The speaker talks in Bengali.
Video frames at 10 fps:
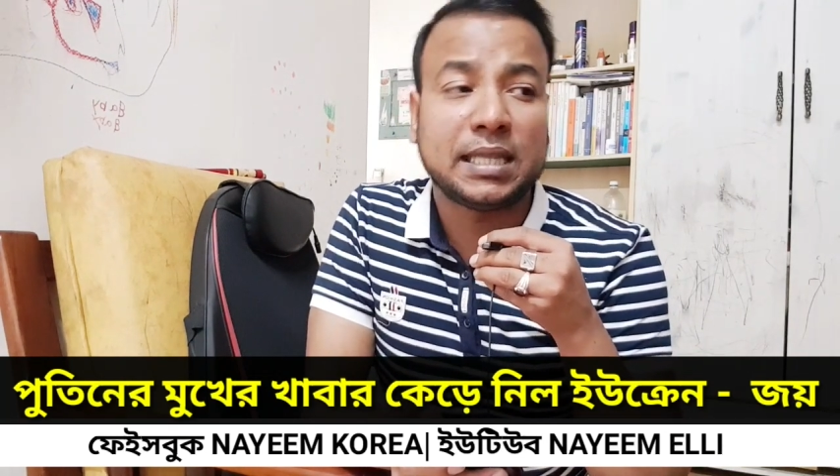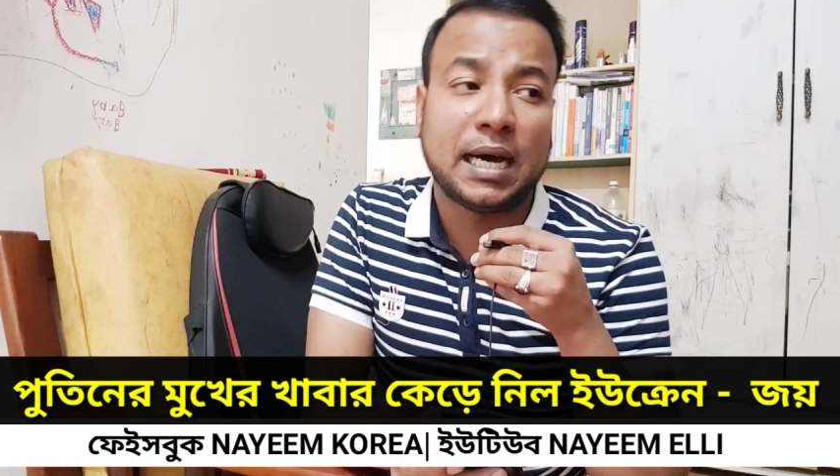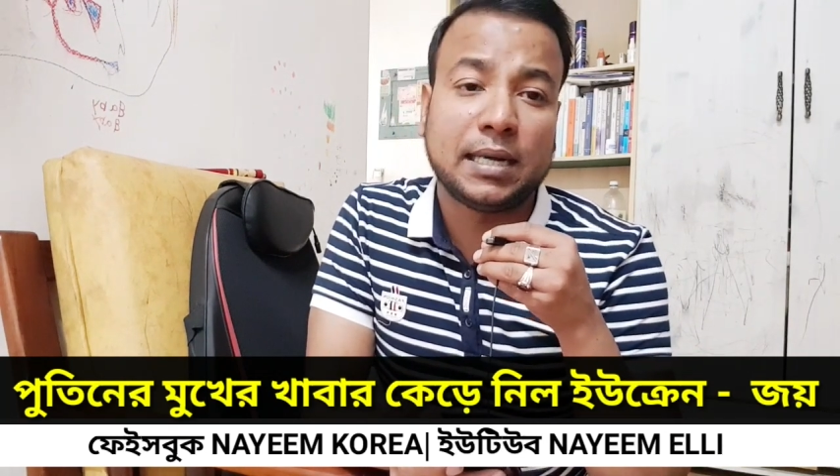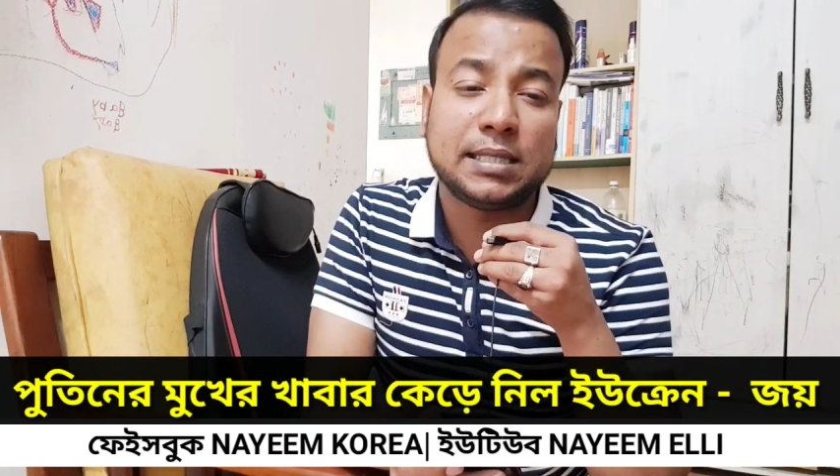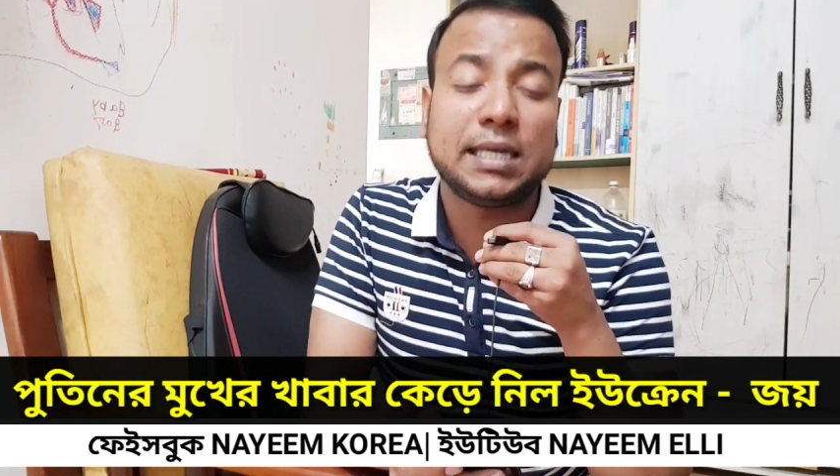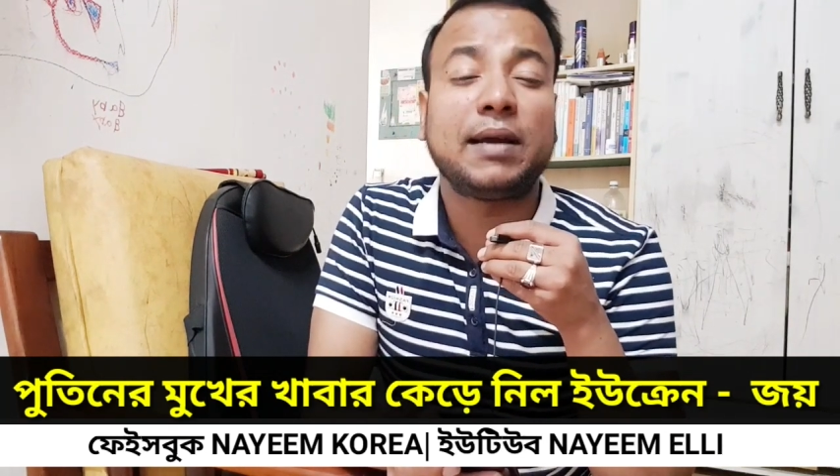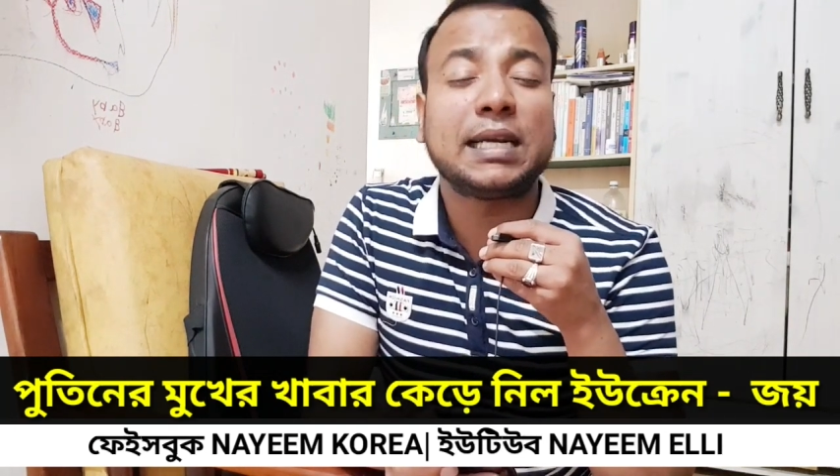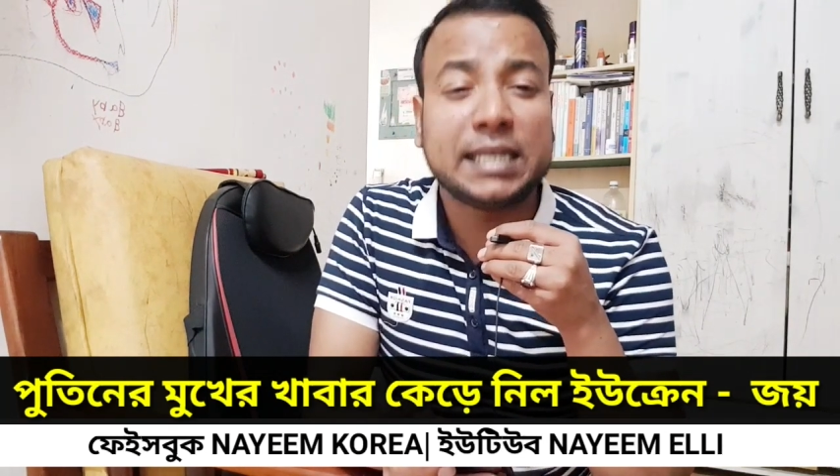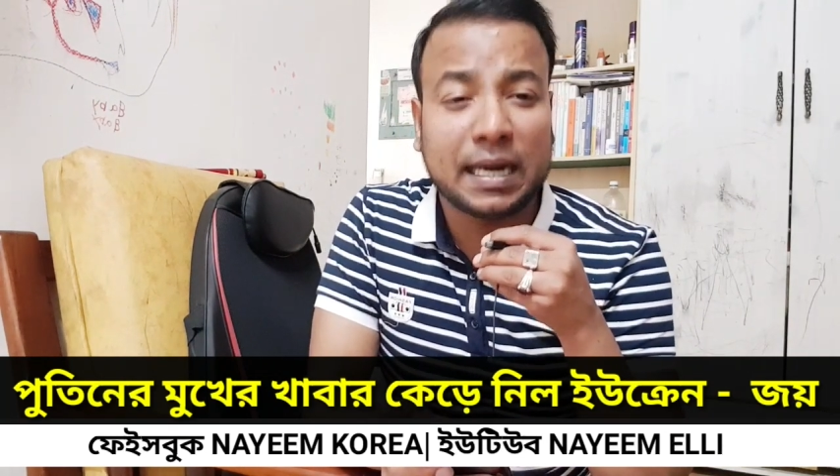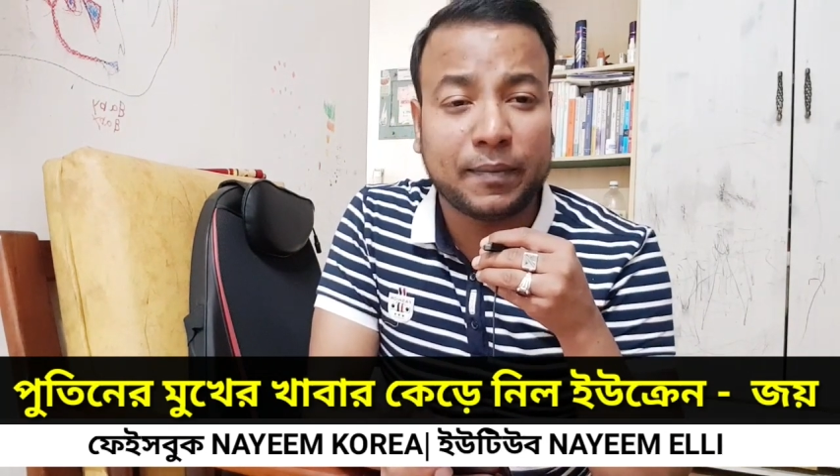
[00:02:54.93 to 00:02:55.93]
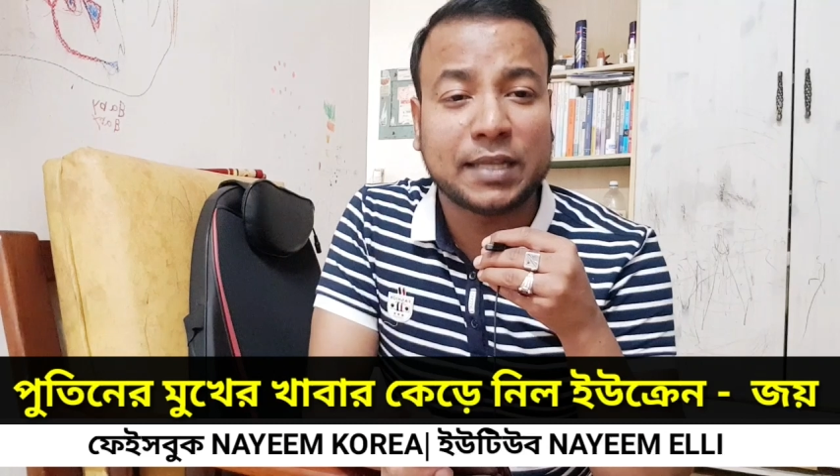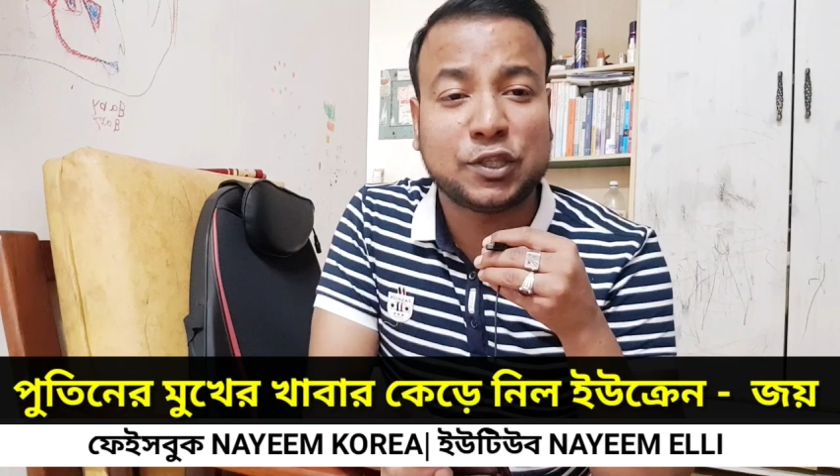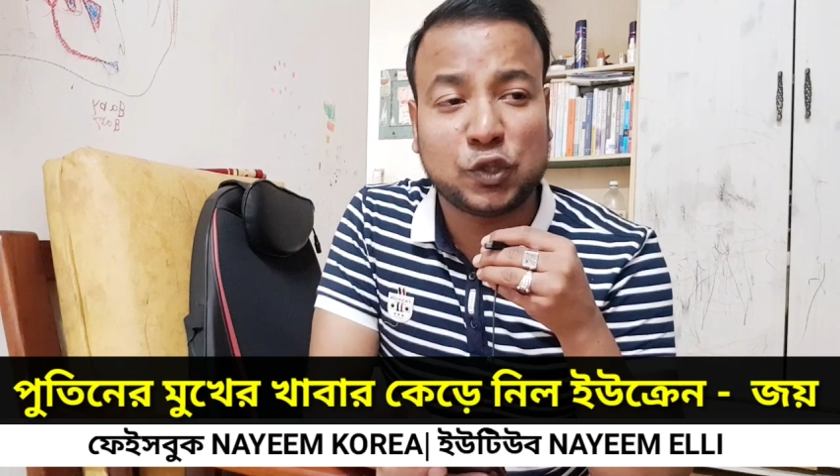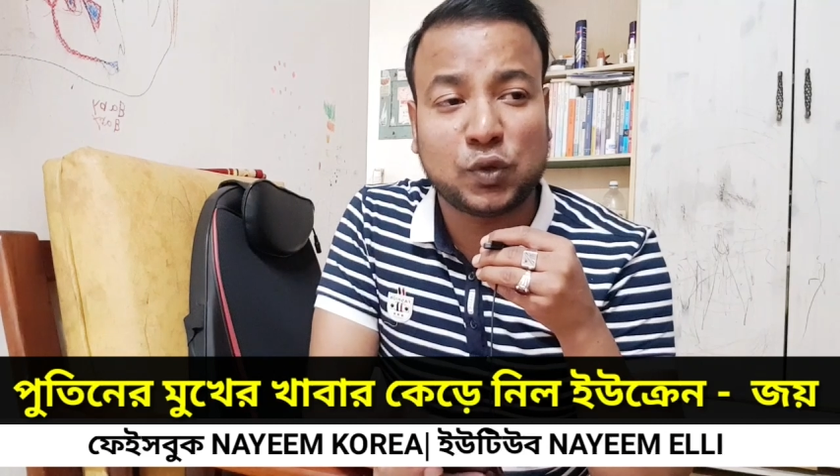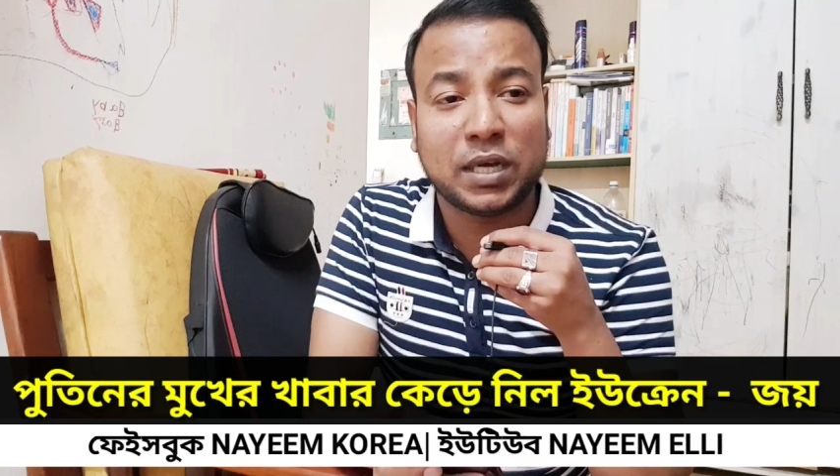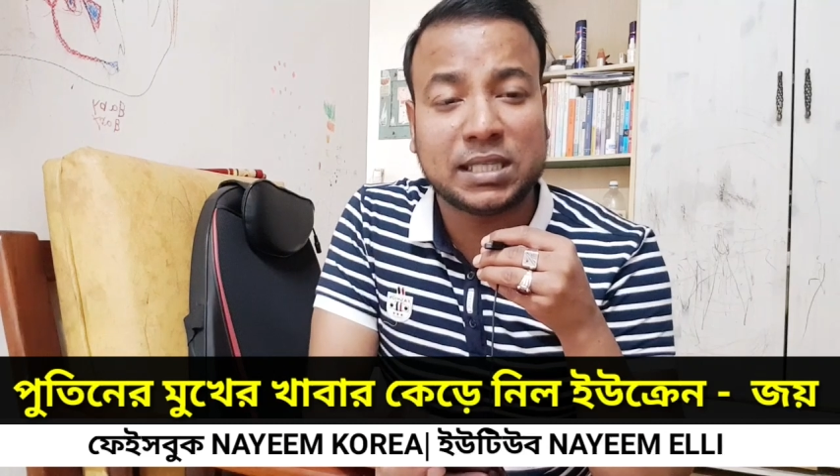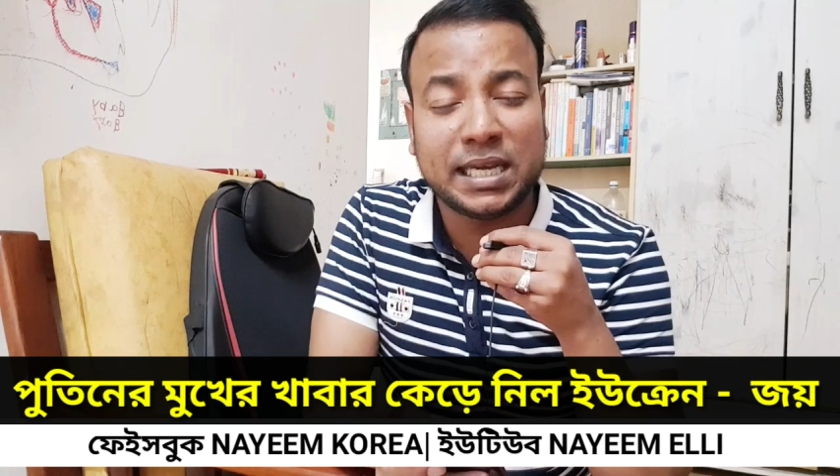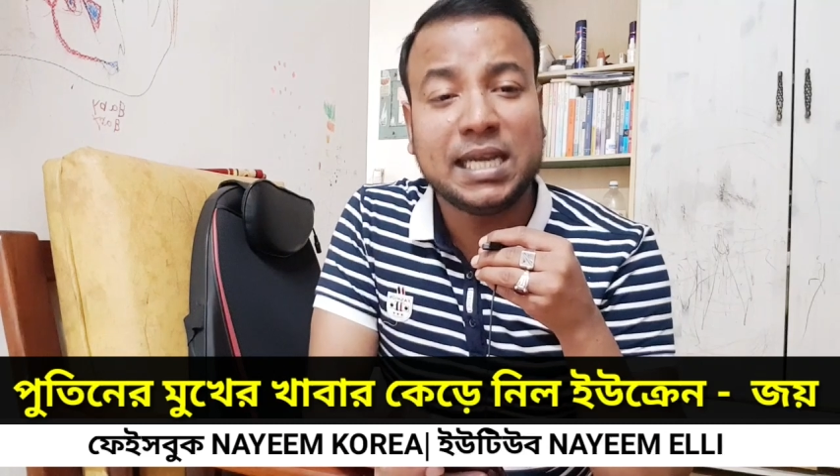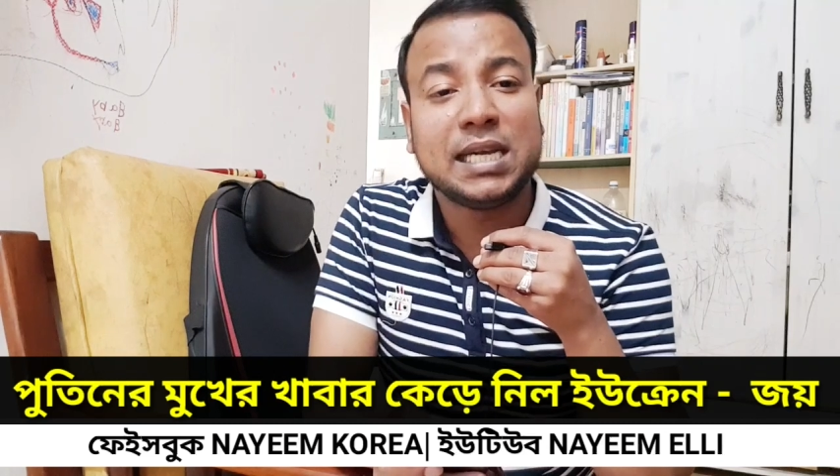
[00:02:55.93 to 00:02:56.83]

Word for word: তার যে রাশিয়ার মানচিত্র আছে